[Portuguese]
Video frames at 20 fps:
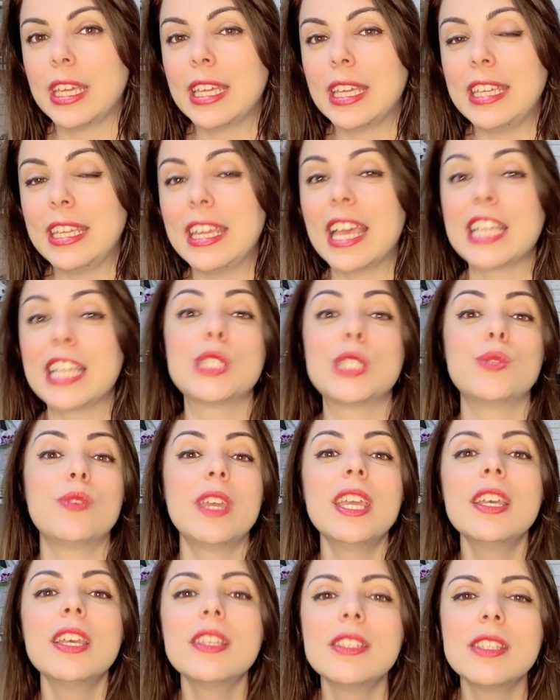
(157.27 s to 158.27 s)
E às
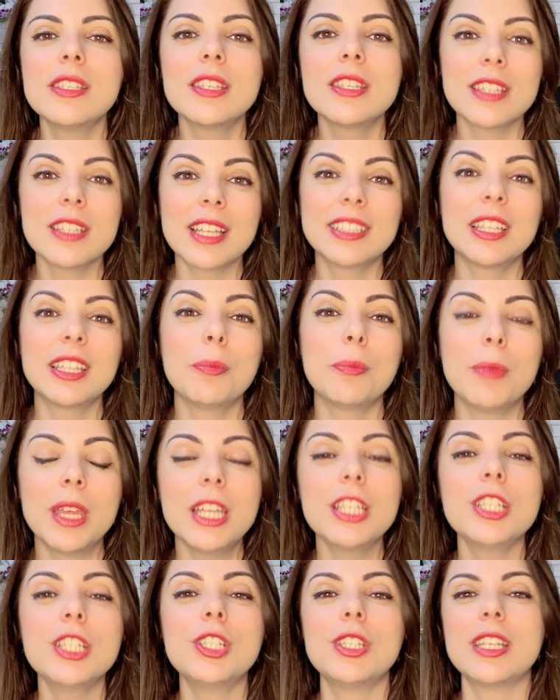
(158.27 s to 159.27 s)
vezes,
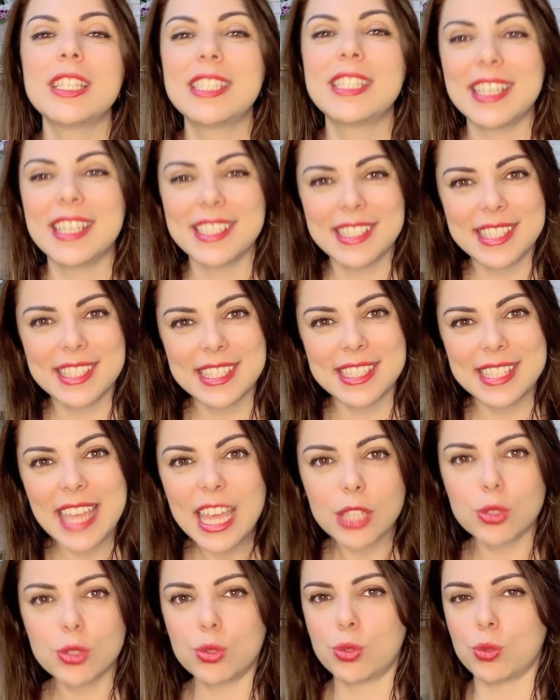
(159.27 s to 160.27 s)
exatamente esse
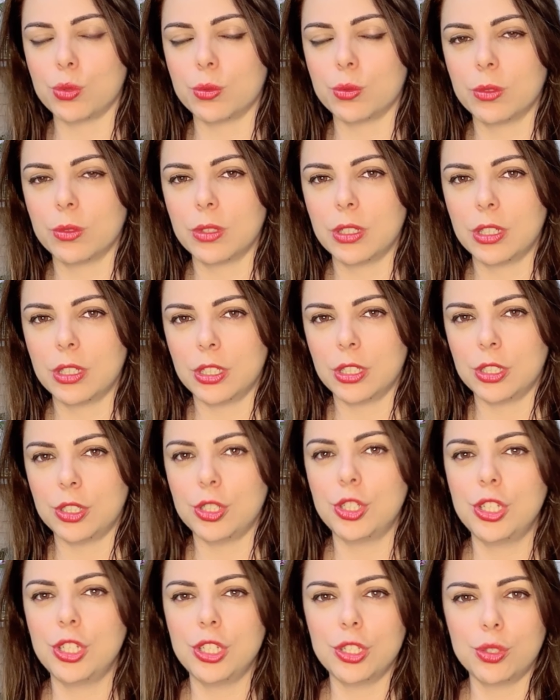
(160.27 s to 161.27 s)
excesso
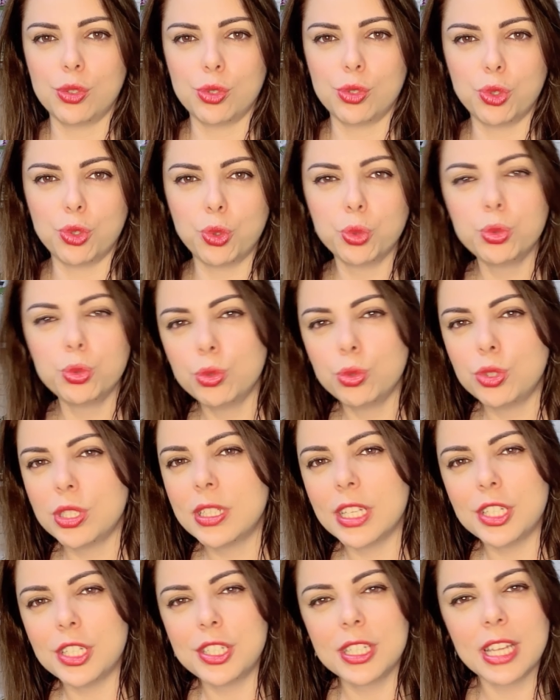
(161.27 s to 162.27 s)
de estudo, de
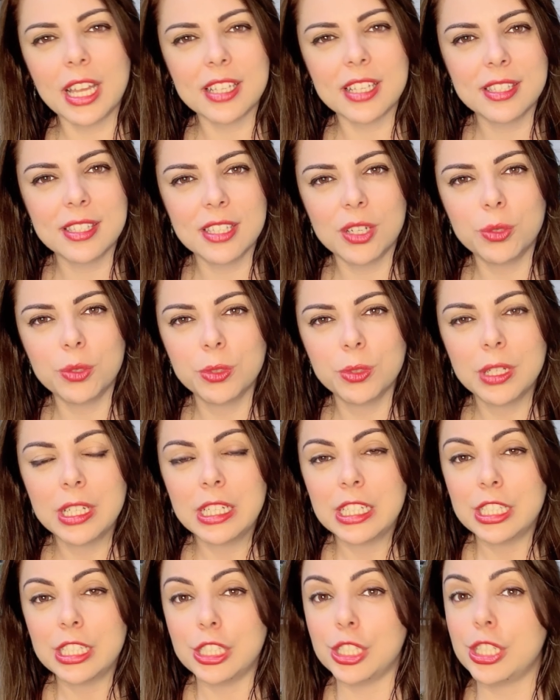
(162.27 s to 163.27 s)
dedicação,
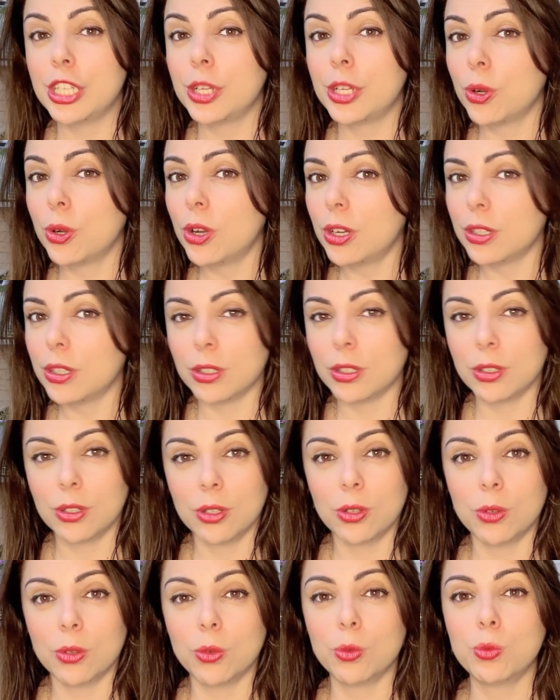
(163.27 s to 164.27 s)
gerou
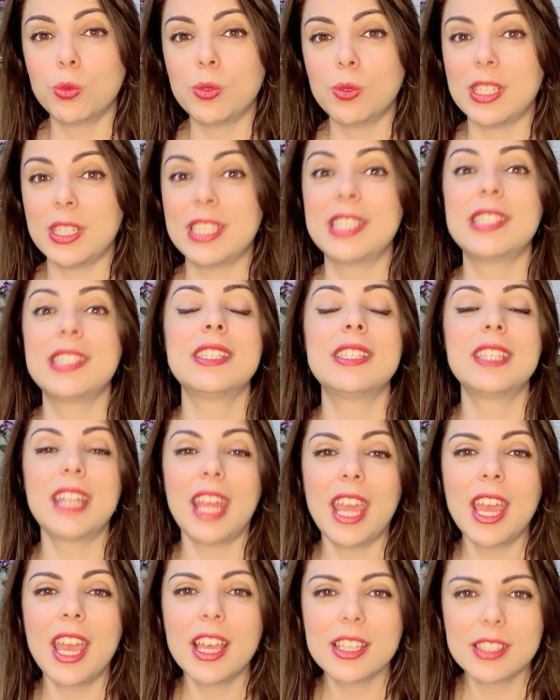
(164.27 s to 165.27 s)
um
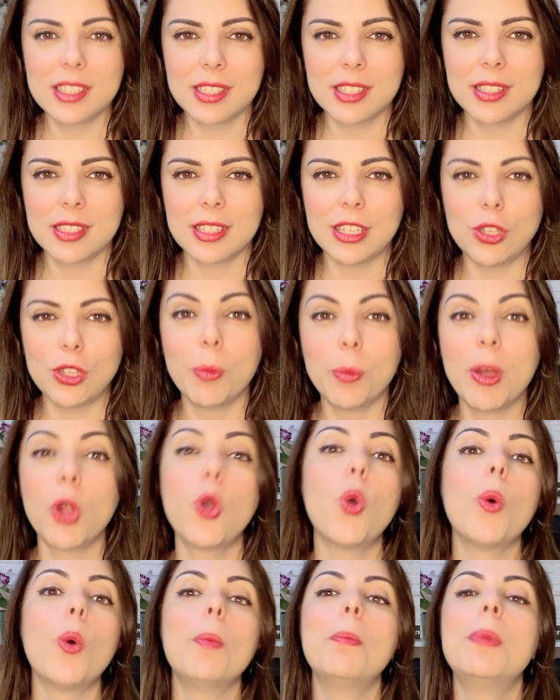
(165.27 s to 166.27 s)
estresse e uma
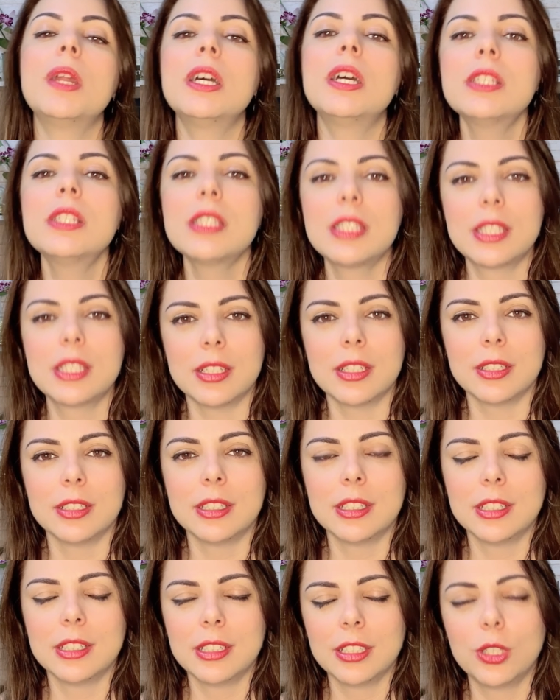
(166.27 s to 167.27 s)
cobrança
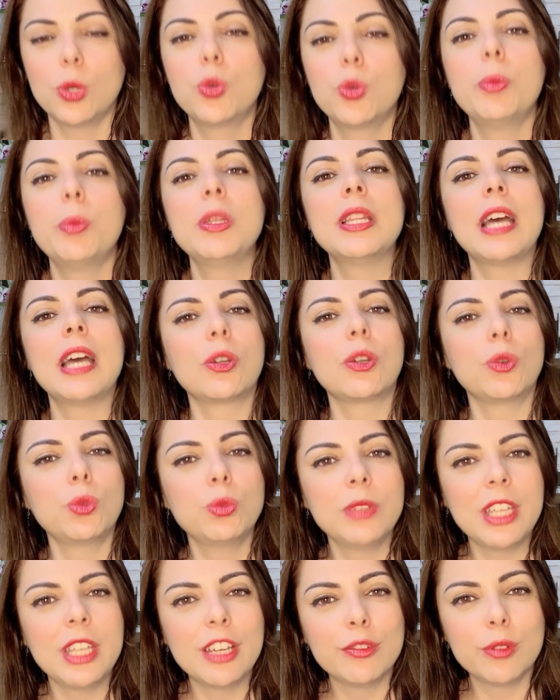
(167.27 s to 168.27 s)
que culminaram num
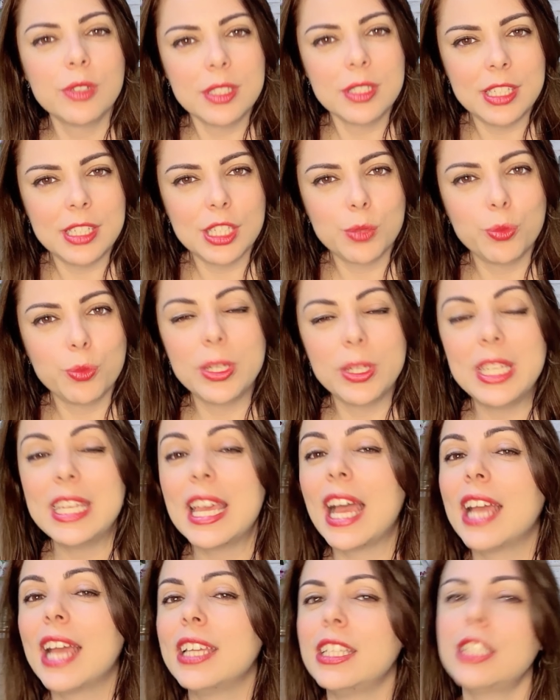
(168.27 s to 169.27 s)
nervosismo.
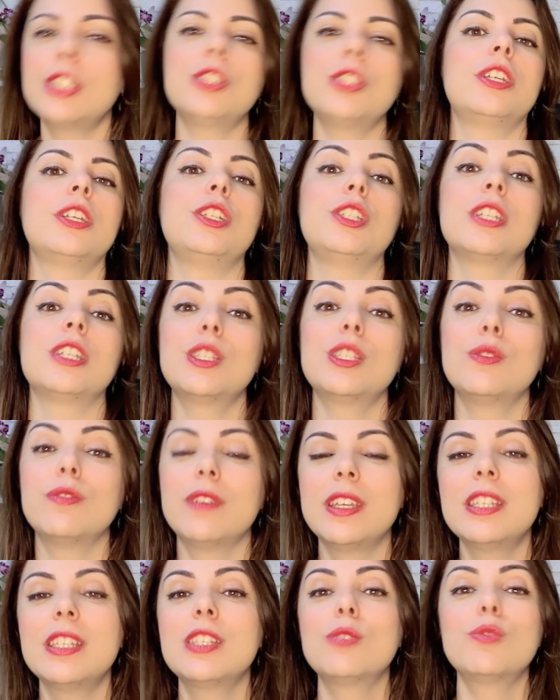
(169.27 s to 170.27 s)
E aí, gente, às
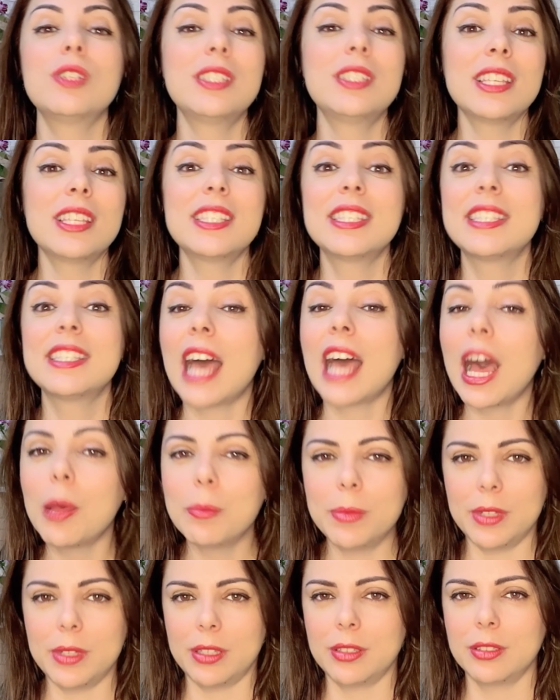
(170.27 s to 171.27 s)
vezes você
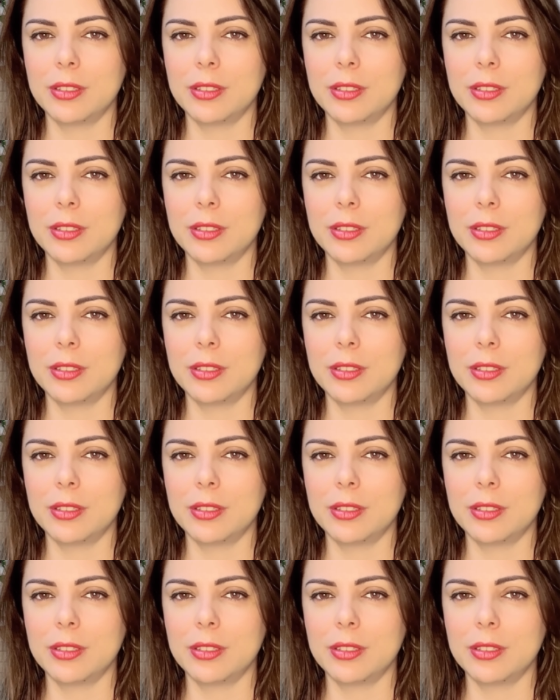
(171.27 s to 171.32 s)
sabe.